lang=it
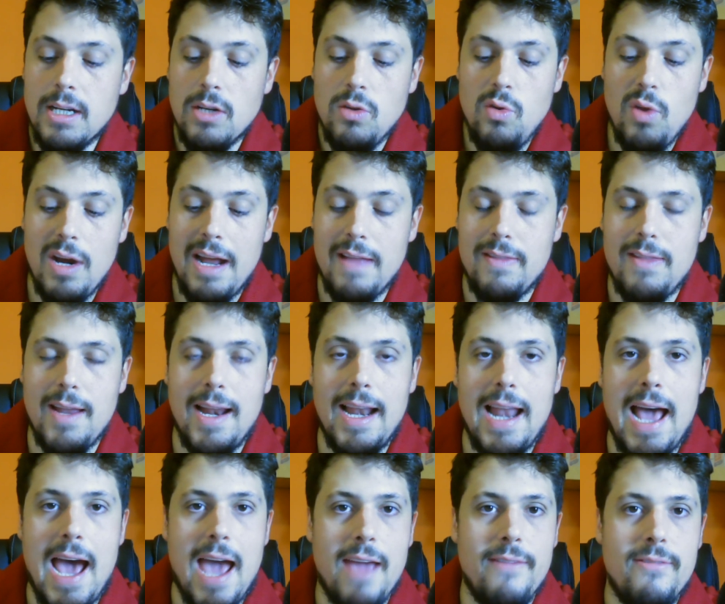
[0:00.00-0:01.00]
Durante
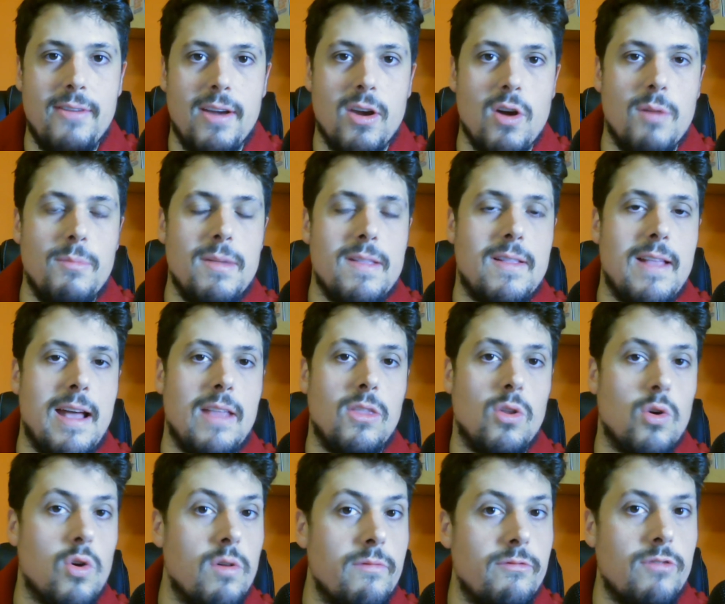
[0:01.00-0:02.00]
la live,
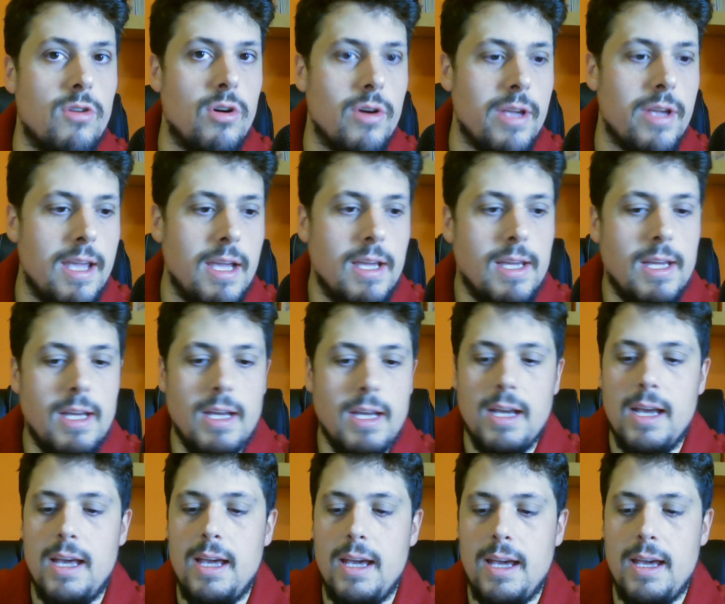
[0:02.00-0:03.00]
commentando con voi,
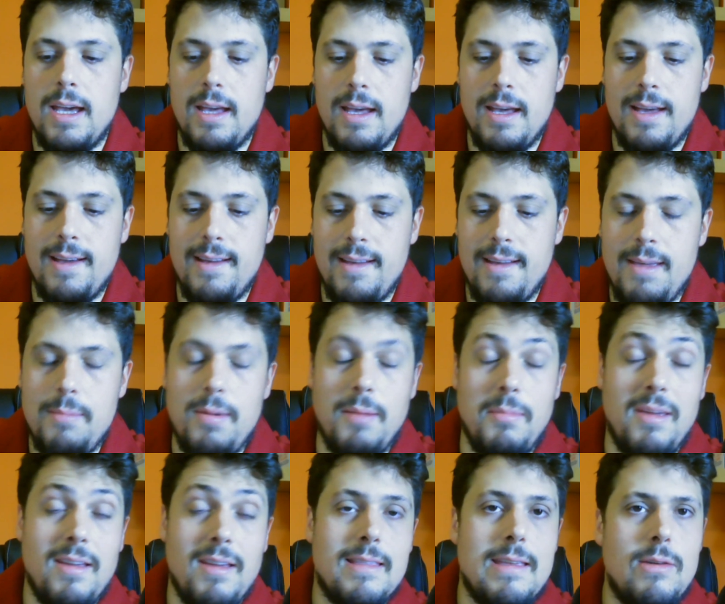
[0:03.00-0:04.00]
eh, i
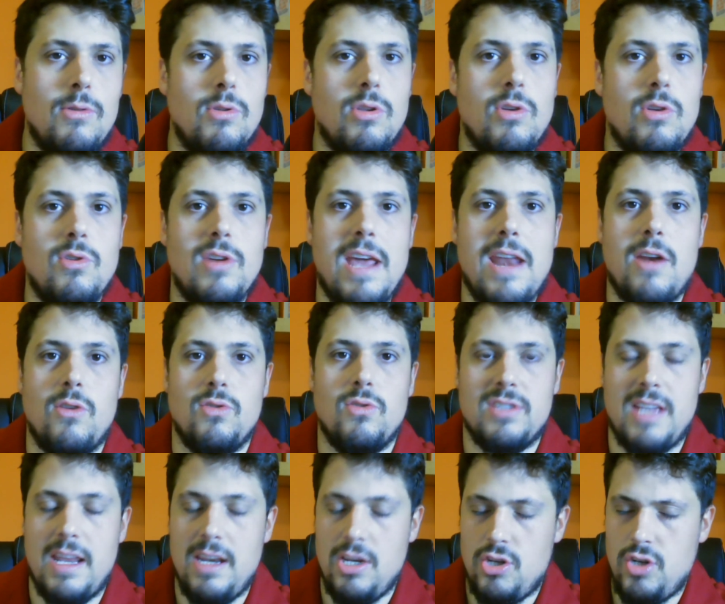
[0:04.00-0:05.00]
primi 20 minuti non erano
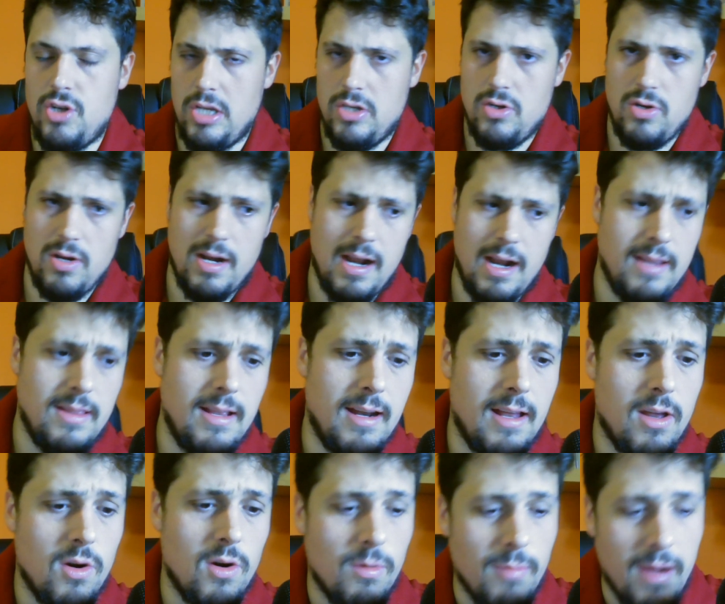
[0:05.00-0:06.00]
stati eccezionali
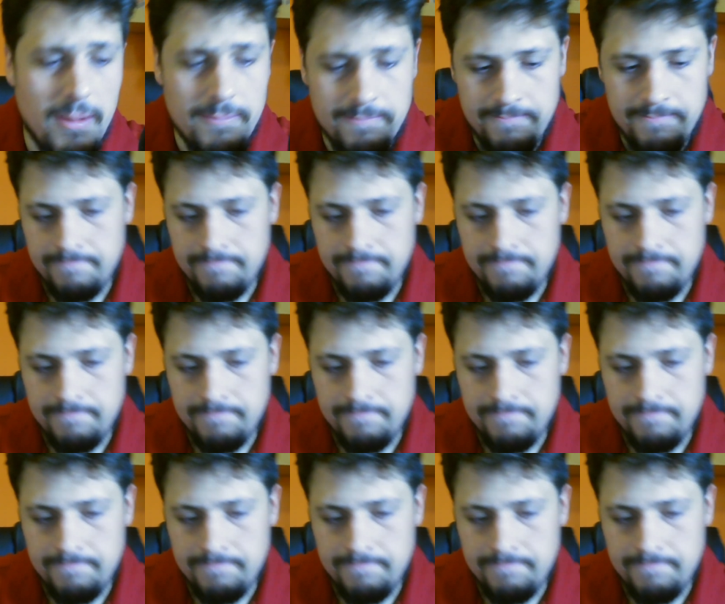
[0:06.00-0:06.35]
della Roma.